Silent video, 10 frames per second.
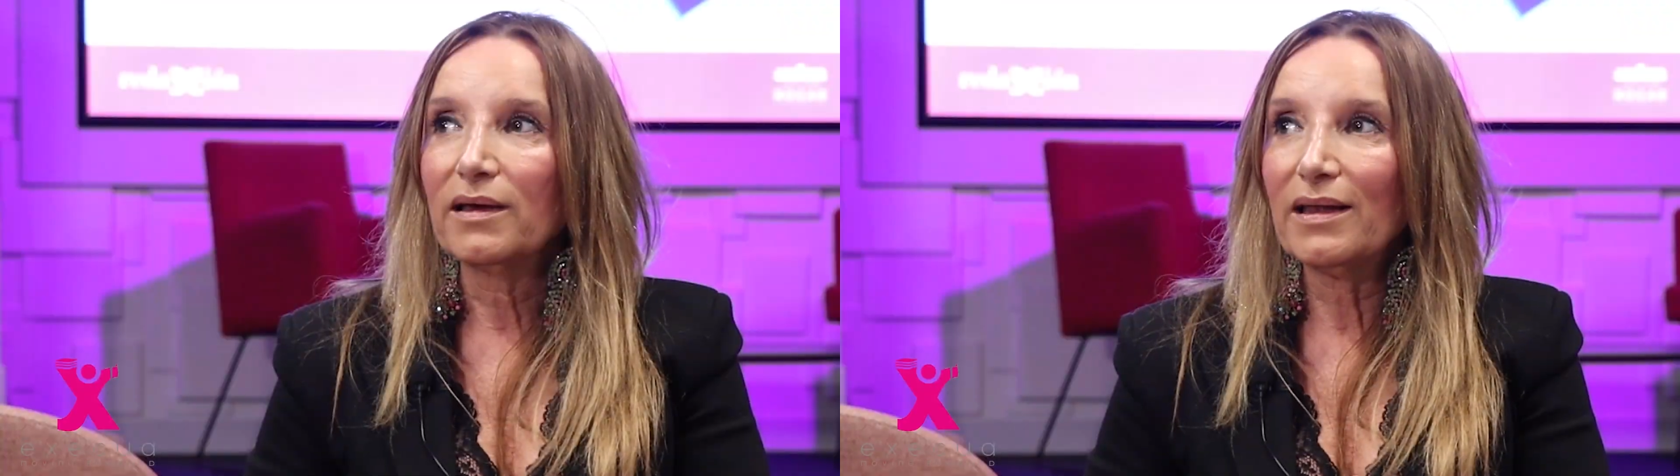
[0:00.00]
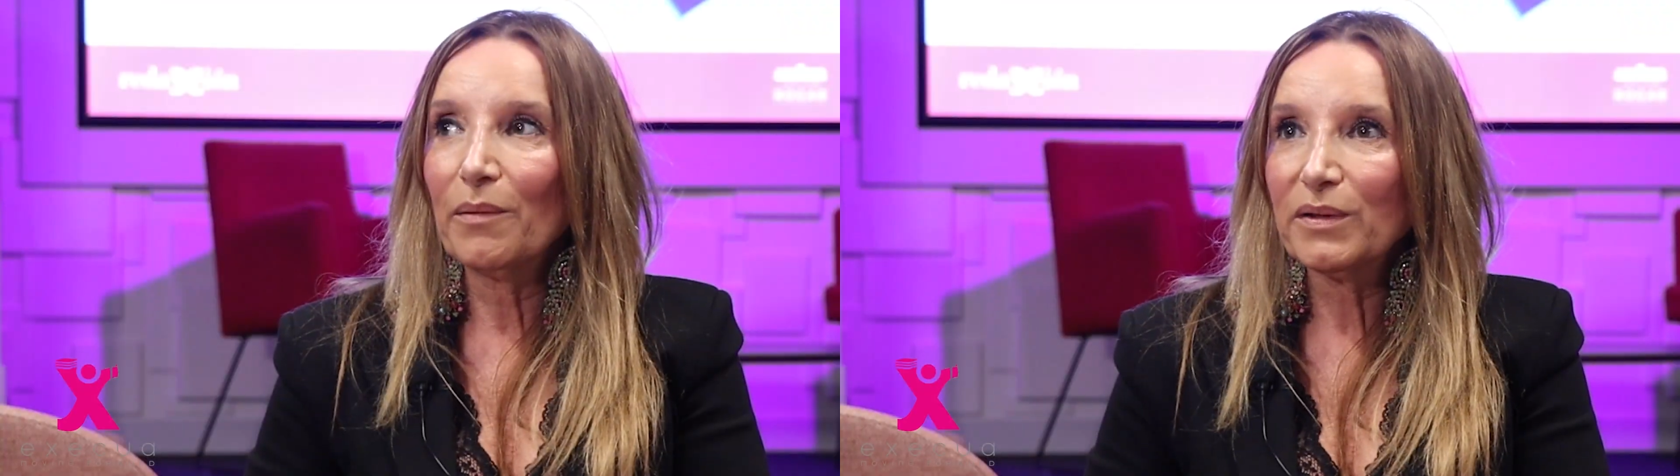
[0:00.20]

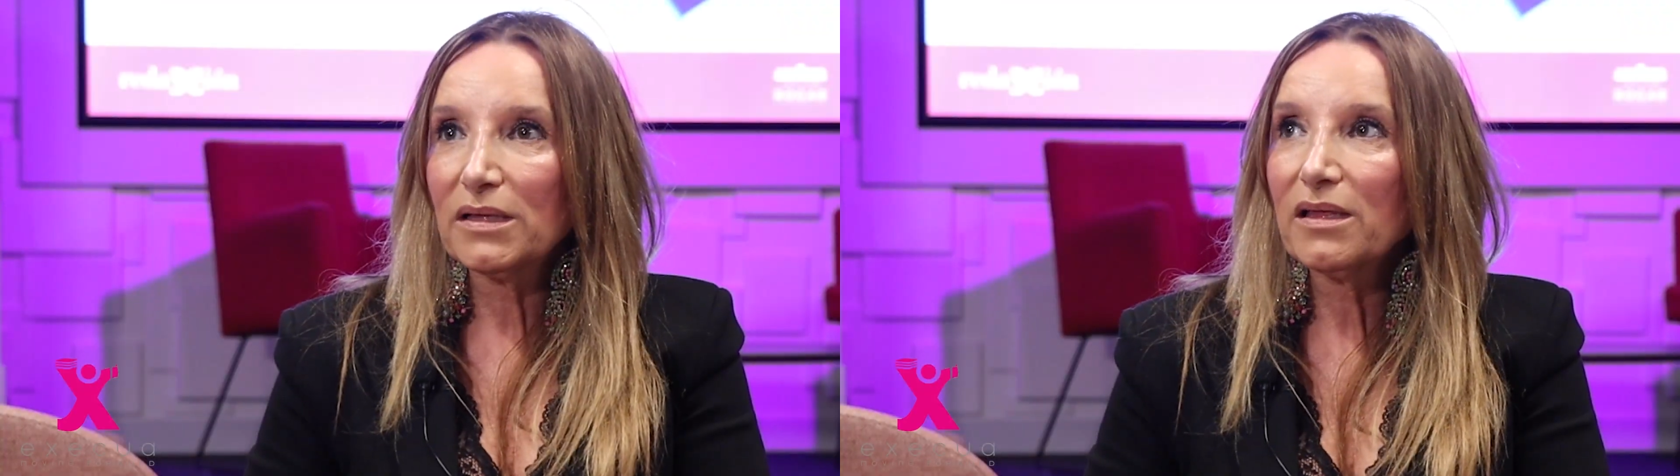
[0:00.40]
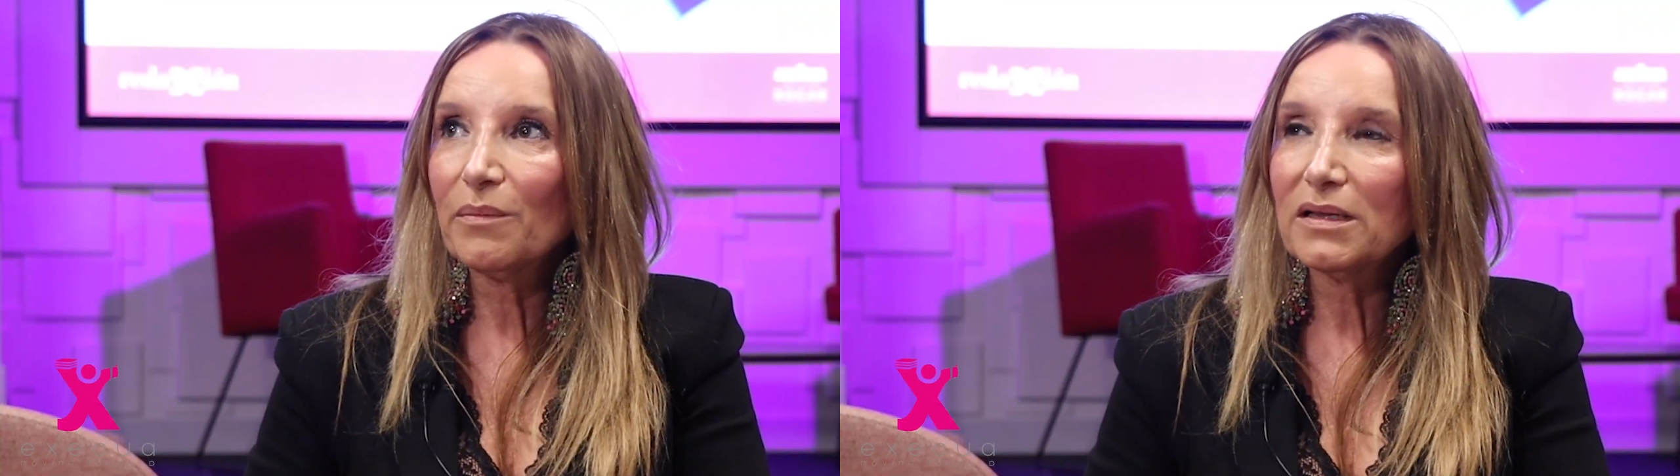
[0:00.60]
que la
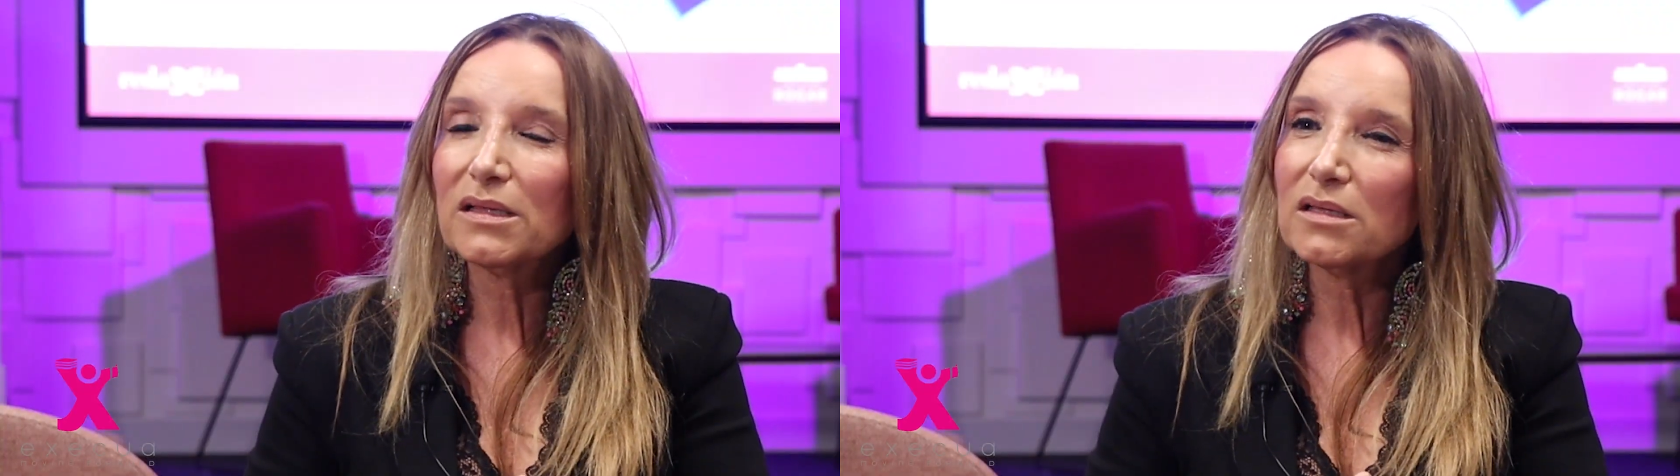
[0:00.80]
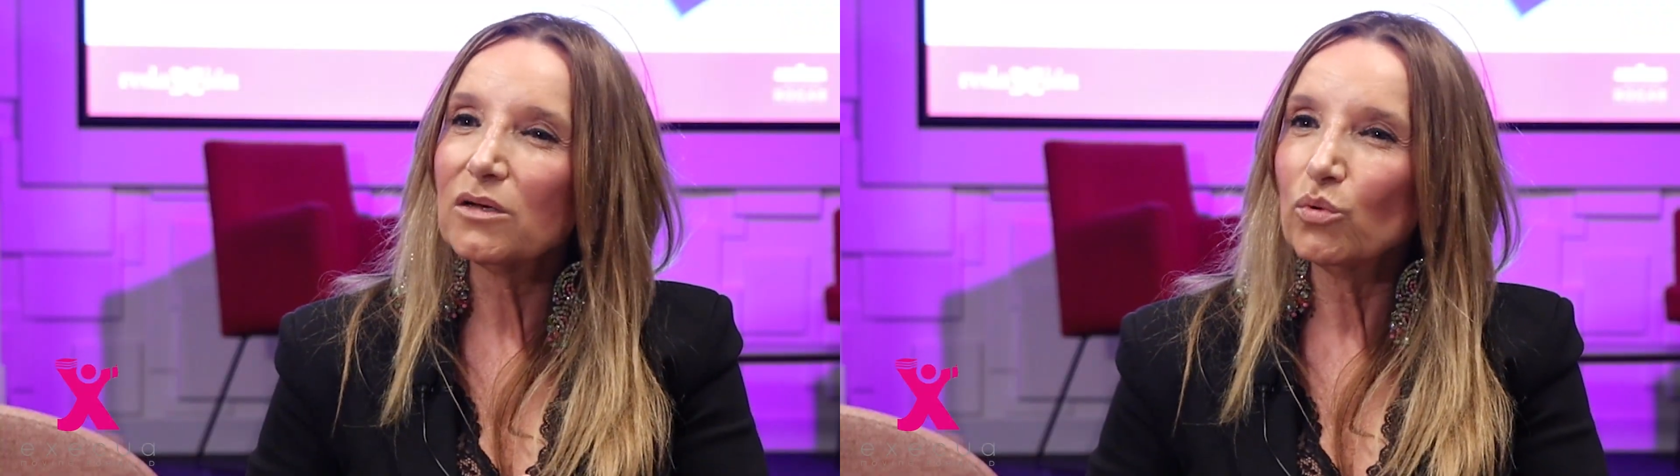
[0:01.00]
empresa también
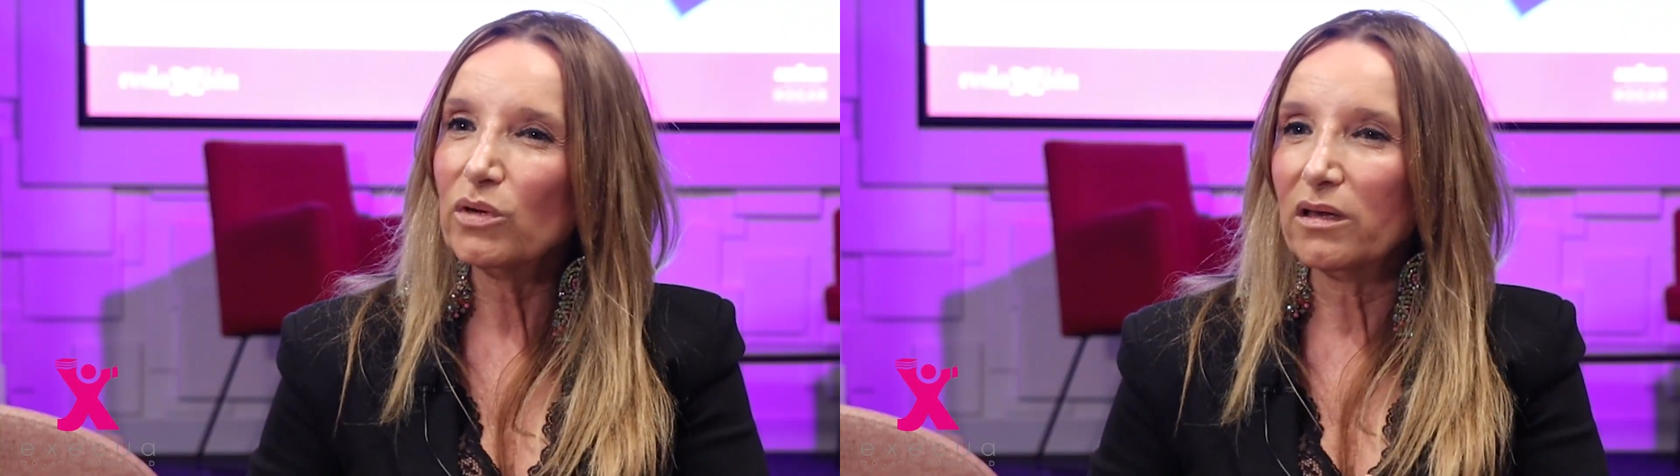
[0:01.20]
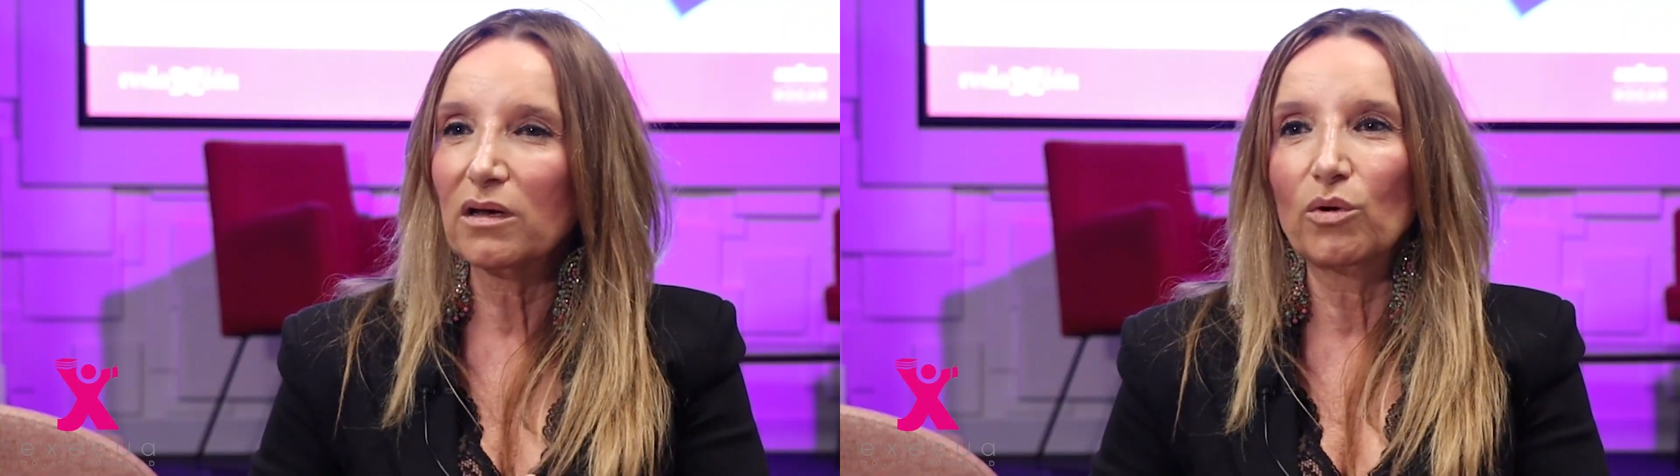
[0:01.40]
esté
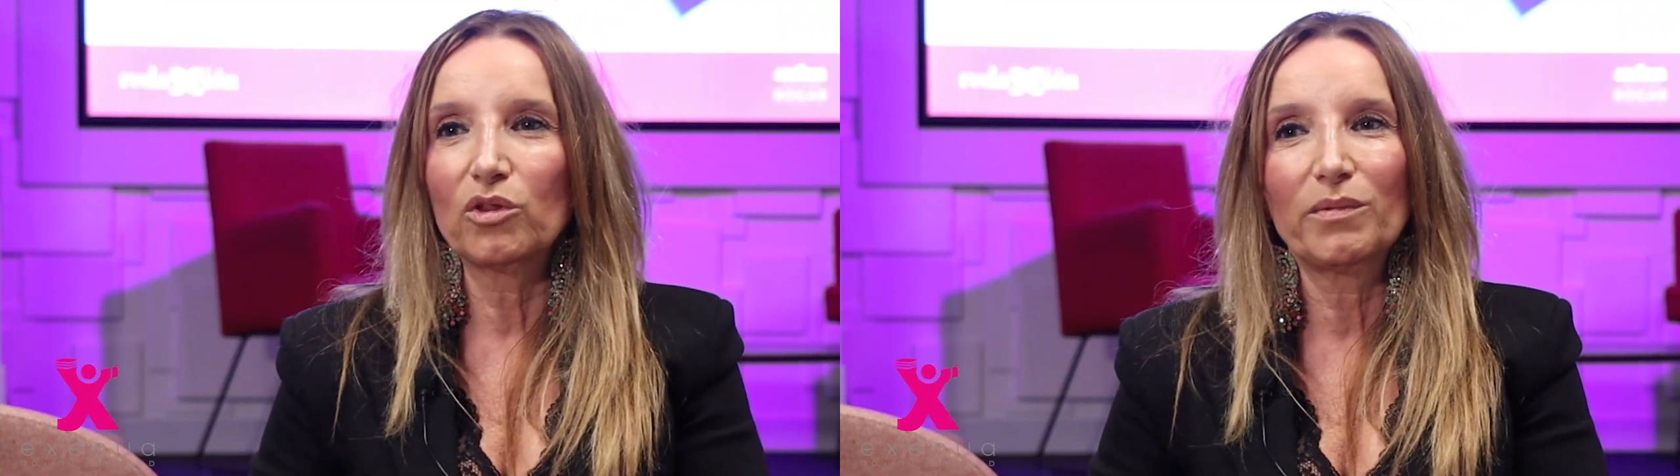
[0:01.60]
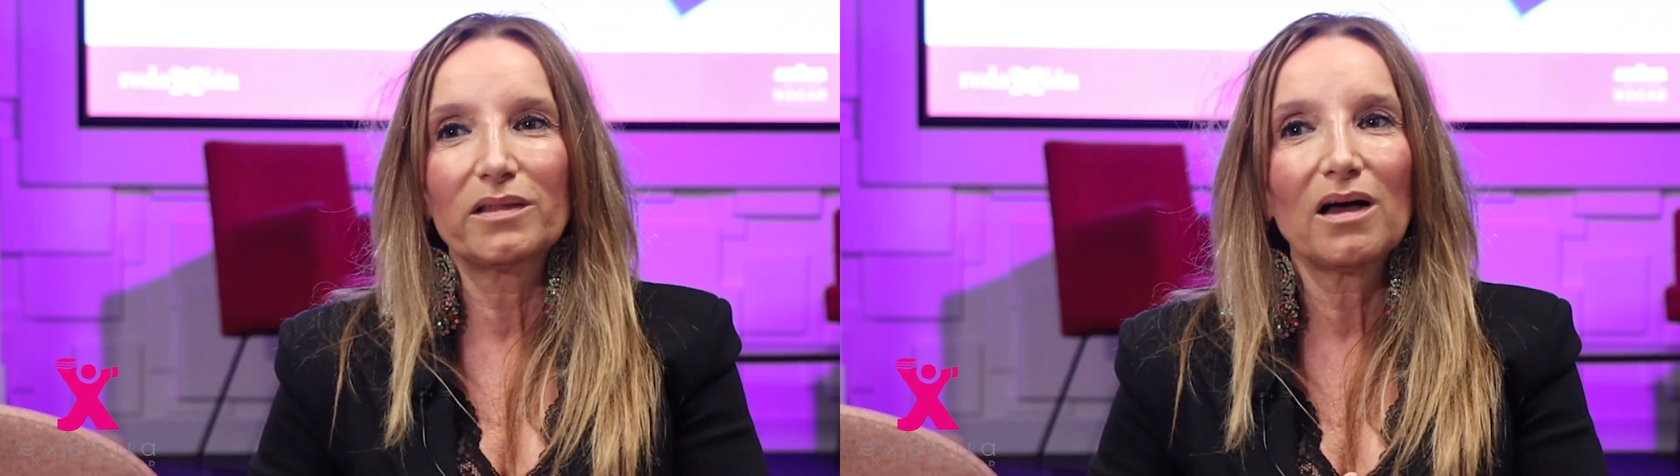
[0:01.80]
segura de que
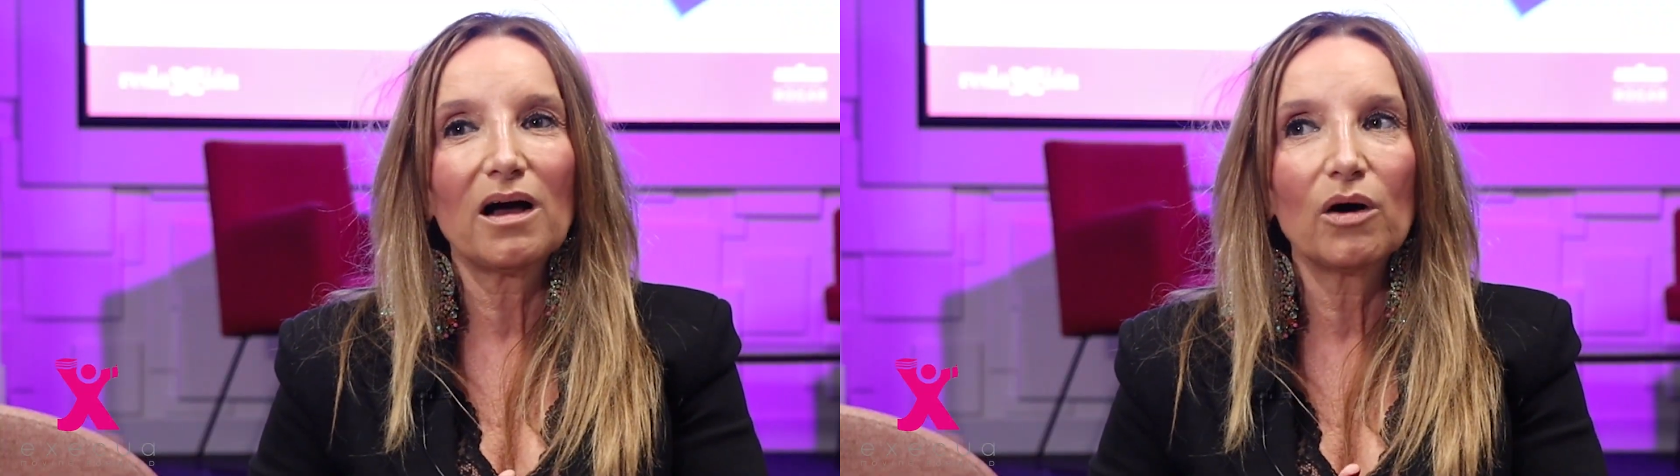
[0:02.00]
cuando manda